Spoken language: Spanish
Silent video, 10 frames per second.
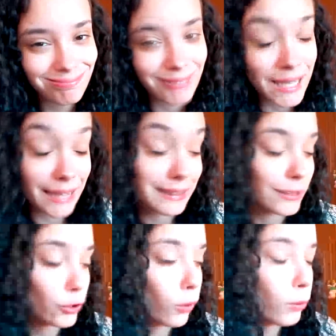Y así es
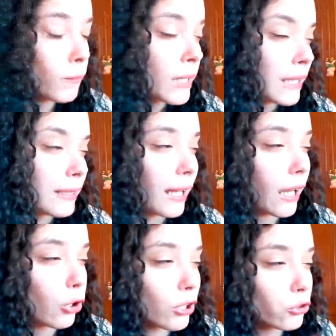como llegas a
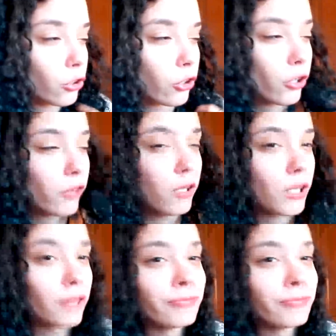lo que soy hoy en día.